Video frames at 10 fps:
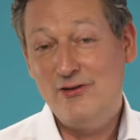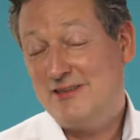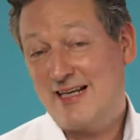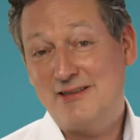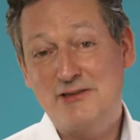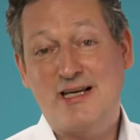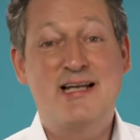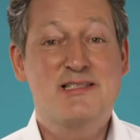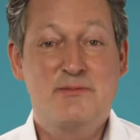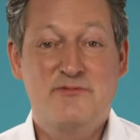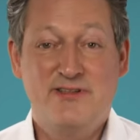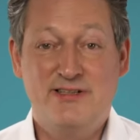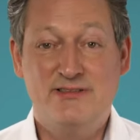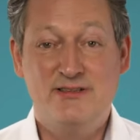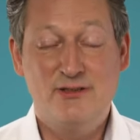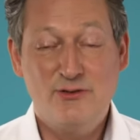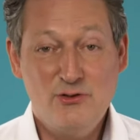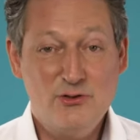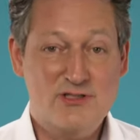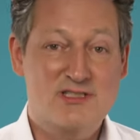Und ich kann euch eins empfehlen.
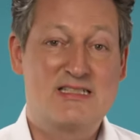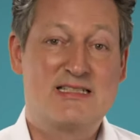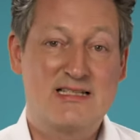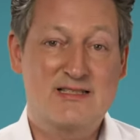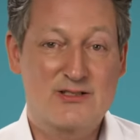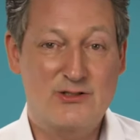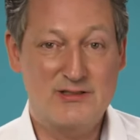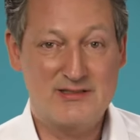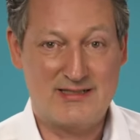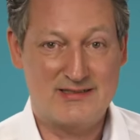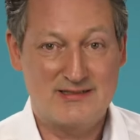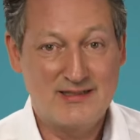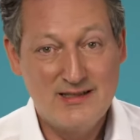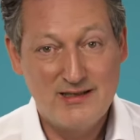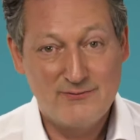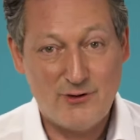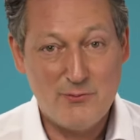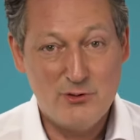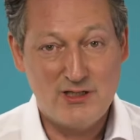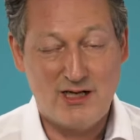Nutzt das Kontakt
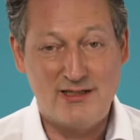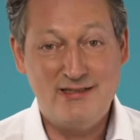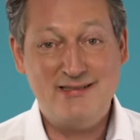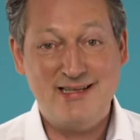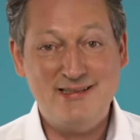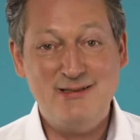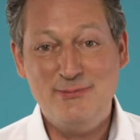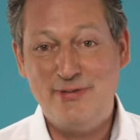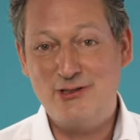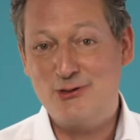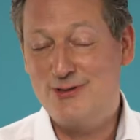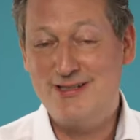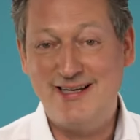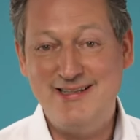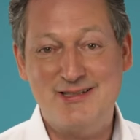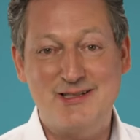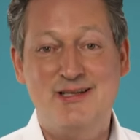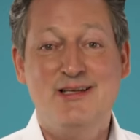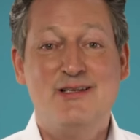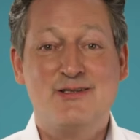Formular. Ich kenne die Menschen, die dahinter
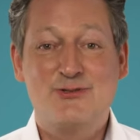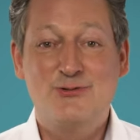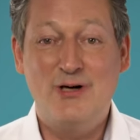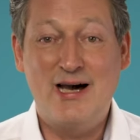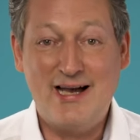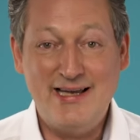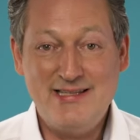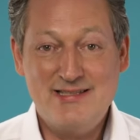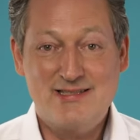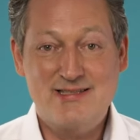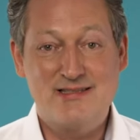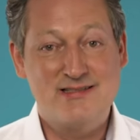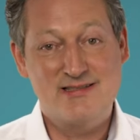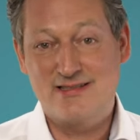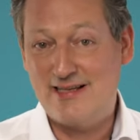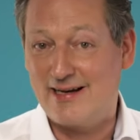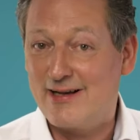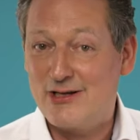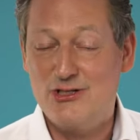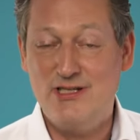zu erreichen sind. Sie sind
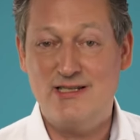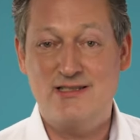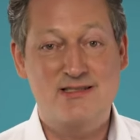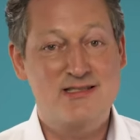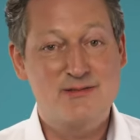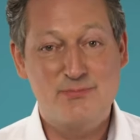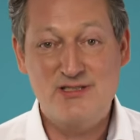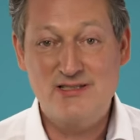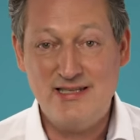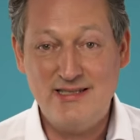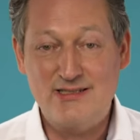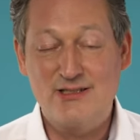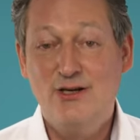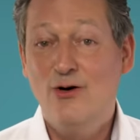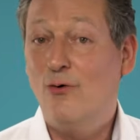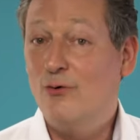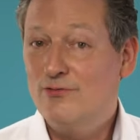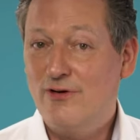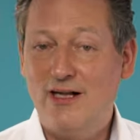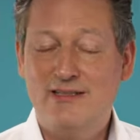engagiert, sie sind beseelt und
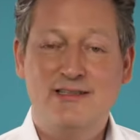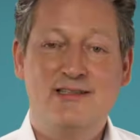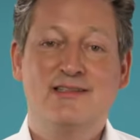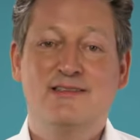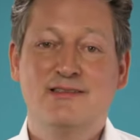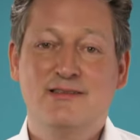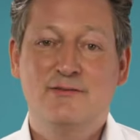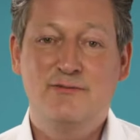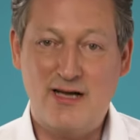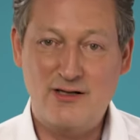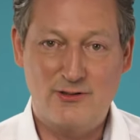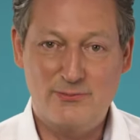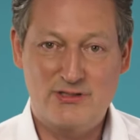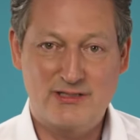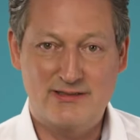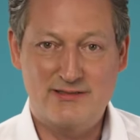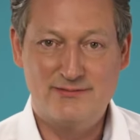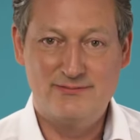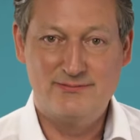vor allen Dingen, sie sind fachkompetent.